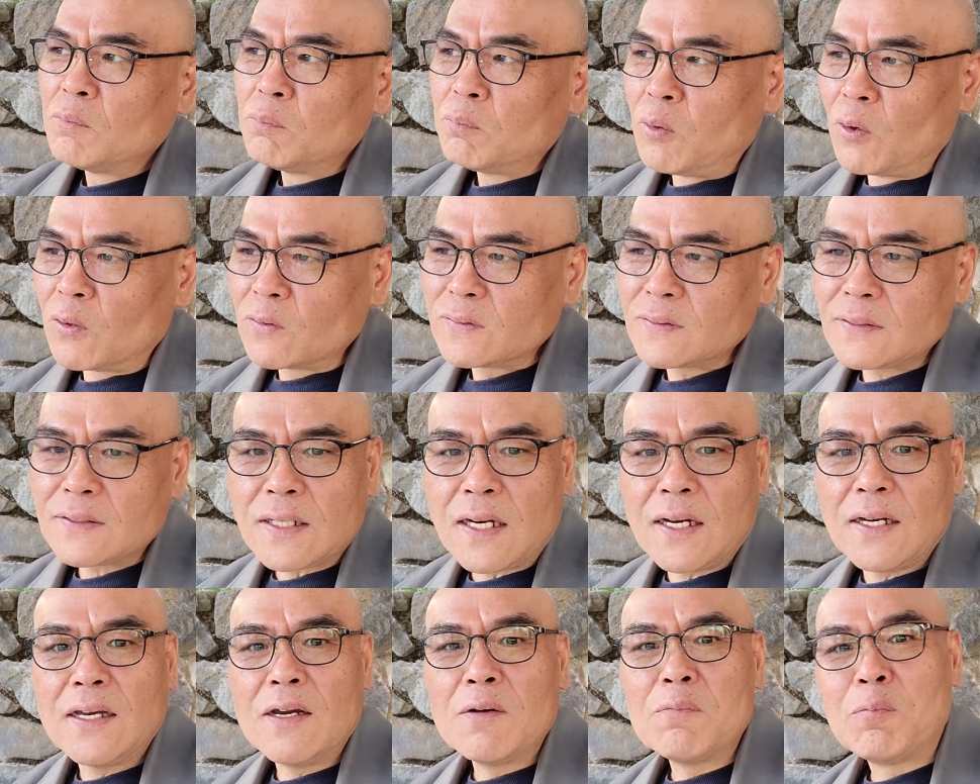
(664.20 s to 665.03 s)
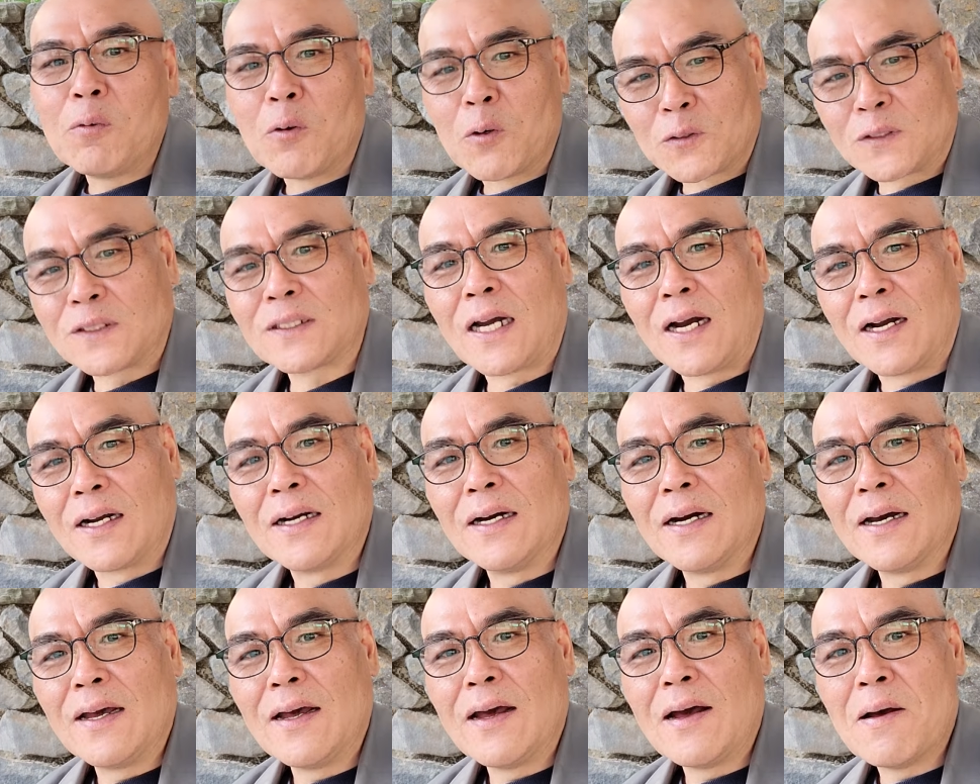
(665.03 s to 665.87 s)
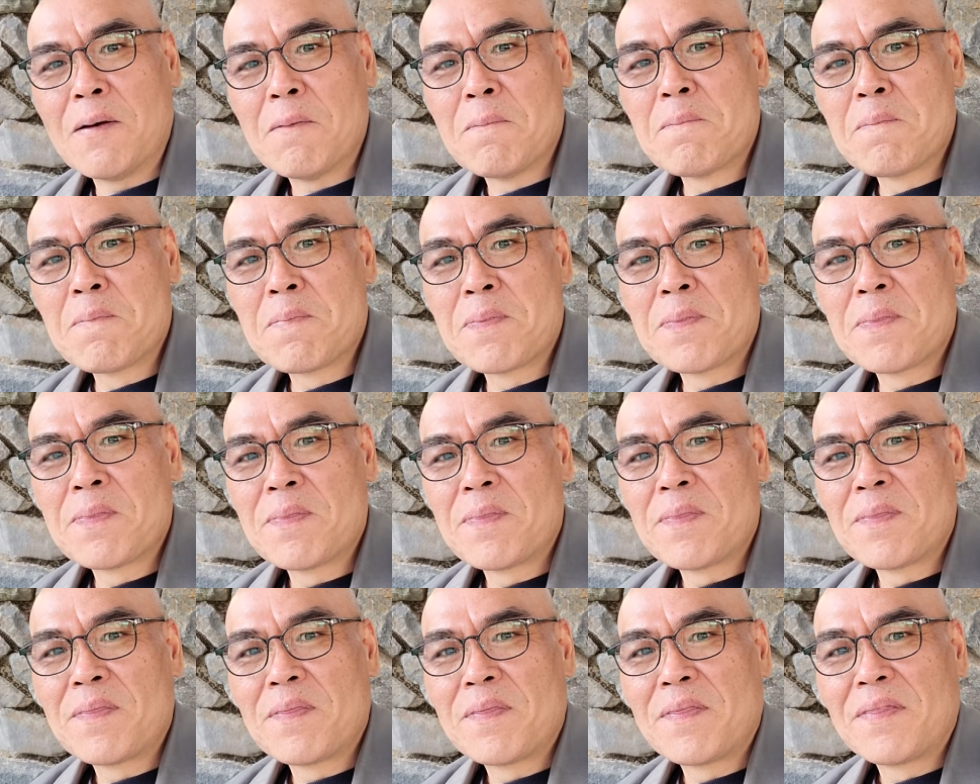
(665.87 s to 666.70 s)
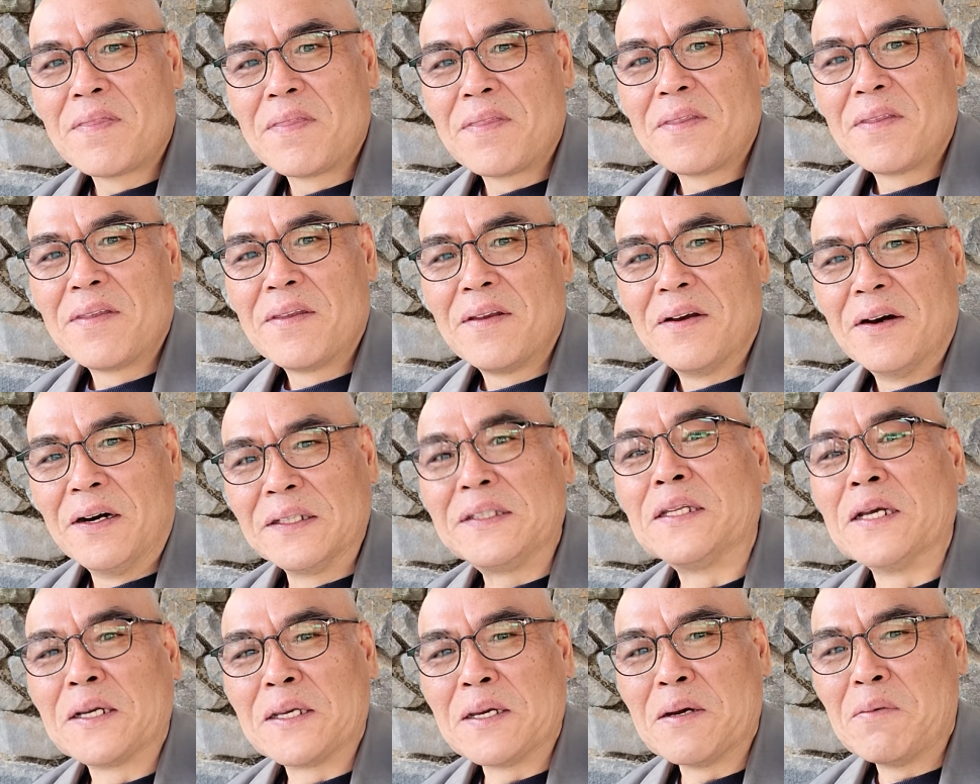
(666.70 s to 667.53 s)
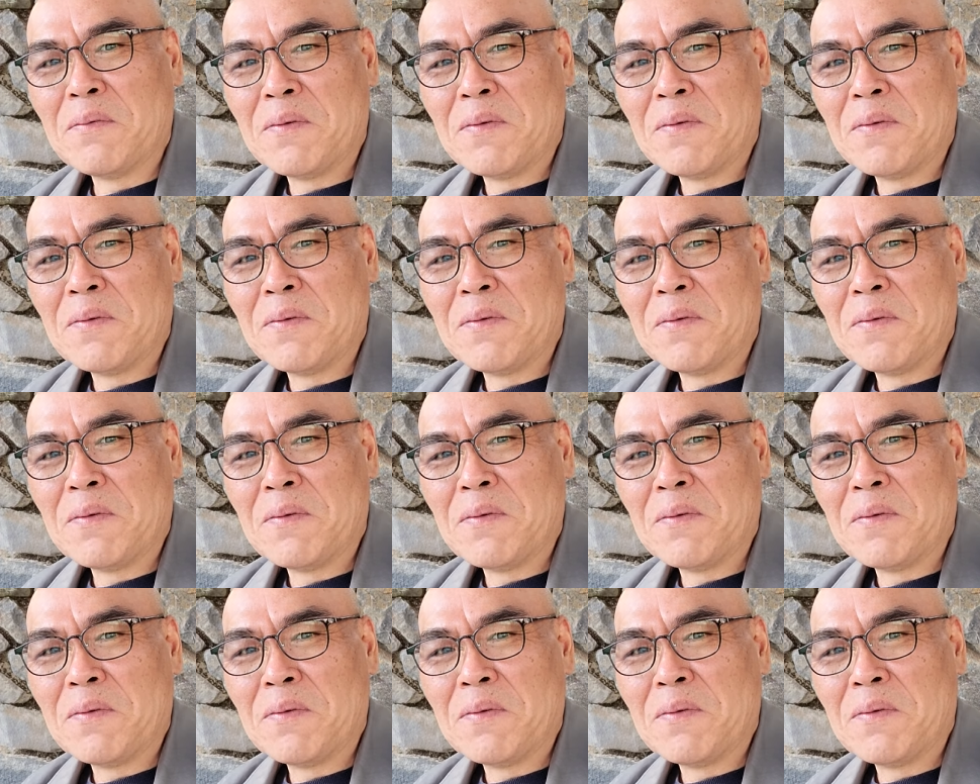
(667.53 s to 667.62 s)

복사의 복사인 거예요 어떻게